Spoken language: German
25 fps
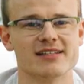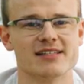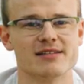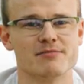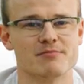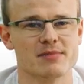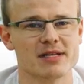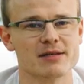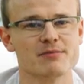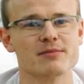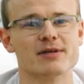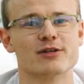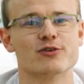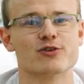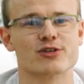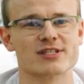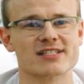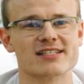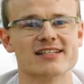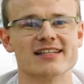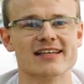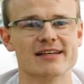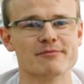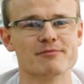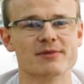die mit mir
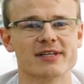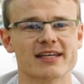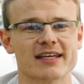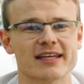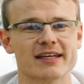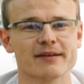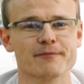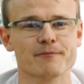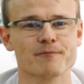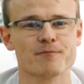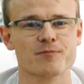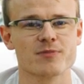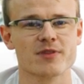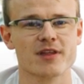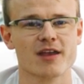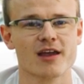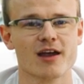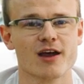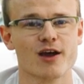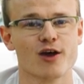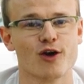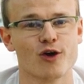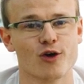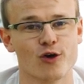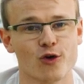durchs Leben gehen
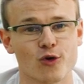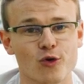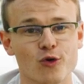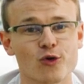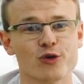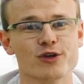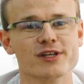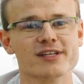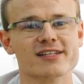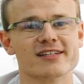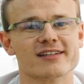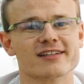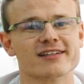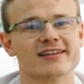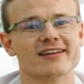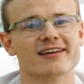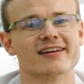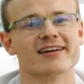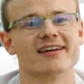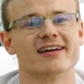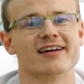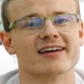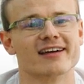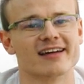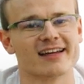und
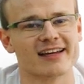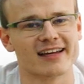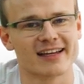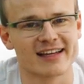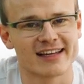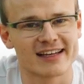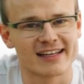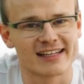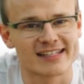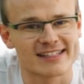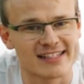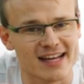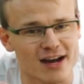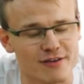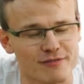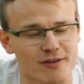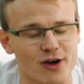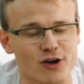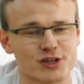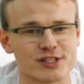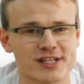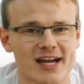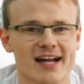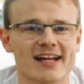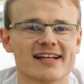ich darf
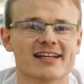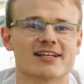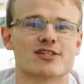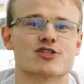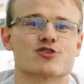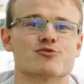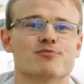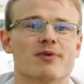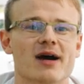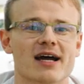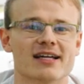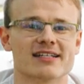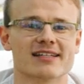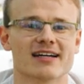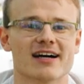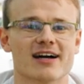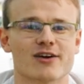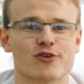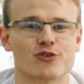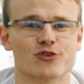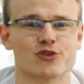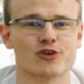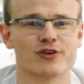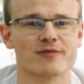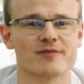auch Teil dazu
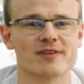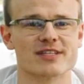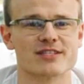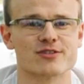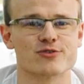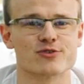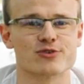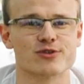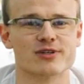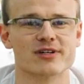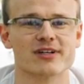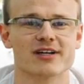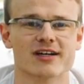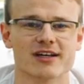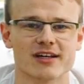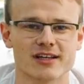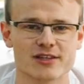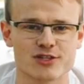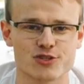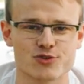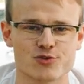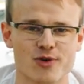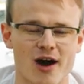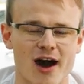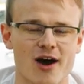beitragen und irgendwie so
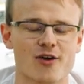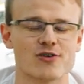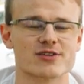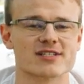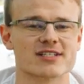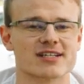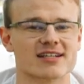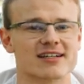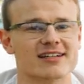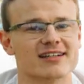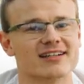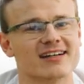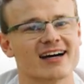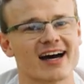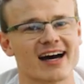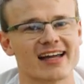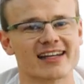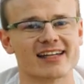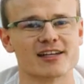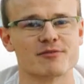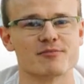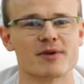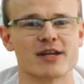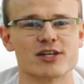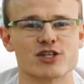zu Hause
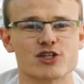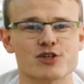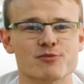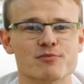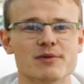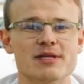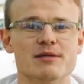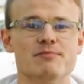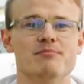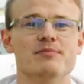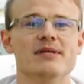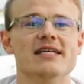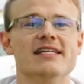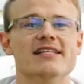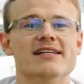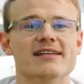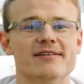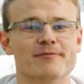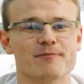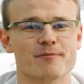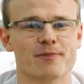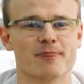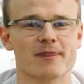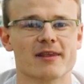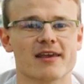anderen Menschen mitbieten.
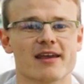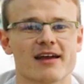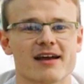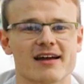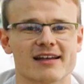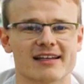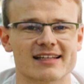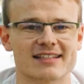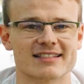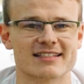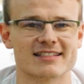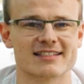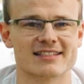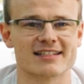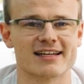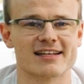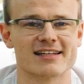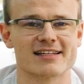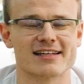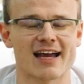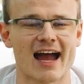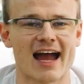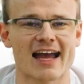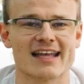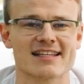Dass es ja
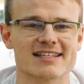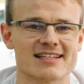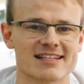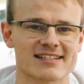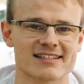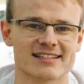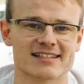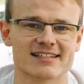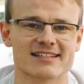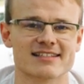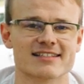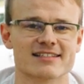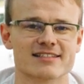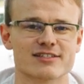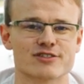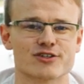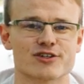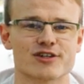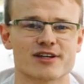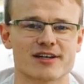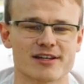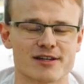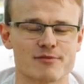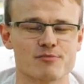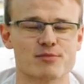nicht einseitig ist,
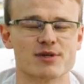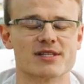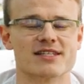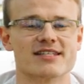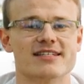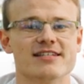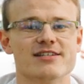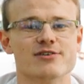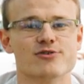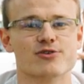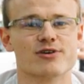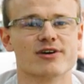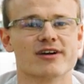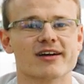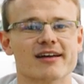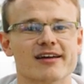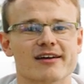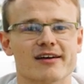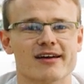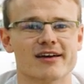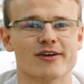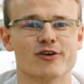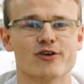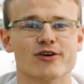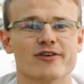sondern in Beziehungen
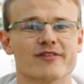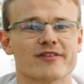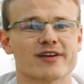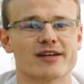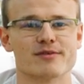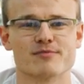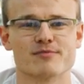äh, irgendwie